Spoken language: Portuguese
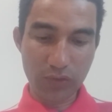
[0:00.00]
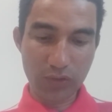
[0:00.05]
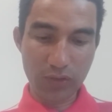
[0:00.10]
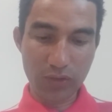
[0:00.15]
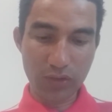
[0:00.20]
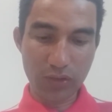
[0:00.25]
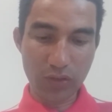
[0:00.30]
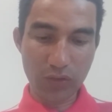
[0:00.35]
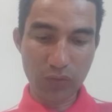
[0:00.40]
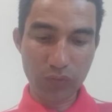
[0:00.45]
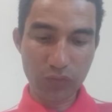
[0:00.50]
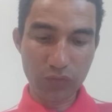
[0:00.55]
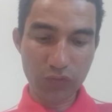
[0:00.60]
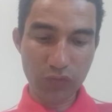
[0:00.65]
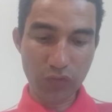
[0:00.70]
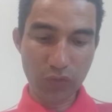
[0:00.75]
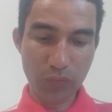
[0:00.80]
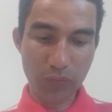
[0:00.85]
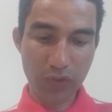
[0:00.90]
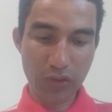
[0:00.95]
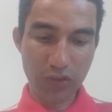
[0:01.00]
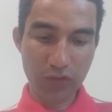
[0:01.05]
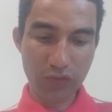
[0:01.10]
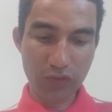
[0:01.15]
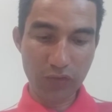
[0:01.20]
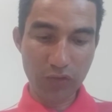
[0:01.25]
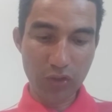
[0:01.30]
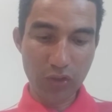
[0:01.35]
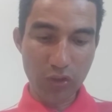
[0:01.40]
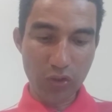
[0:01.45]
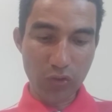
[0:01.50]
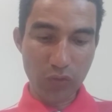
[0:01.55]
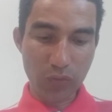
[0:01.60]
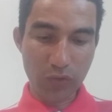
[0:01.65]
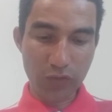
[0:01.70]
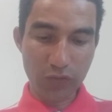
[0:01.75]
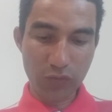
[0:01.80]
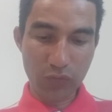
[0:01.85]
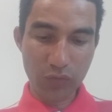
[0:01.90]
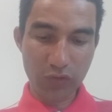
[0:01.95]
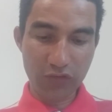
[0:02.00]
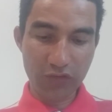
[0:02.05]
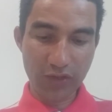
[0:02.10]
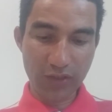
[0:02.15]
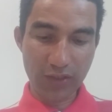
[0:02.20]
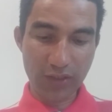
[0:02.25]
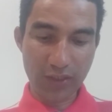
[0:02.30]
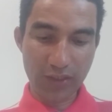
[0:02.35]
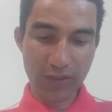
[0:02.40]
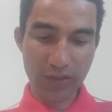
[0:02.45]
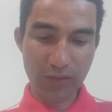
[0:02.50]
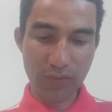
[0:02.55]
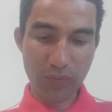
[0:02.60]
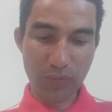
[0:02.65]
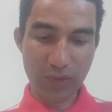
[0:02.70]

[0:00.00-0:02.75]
e não somente com a sua chegada,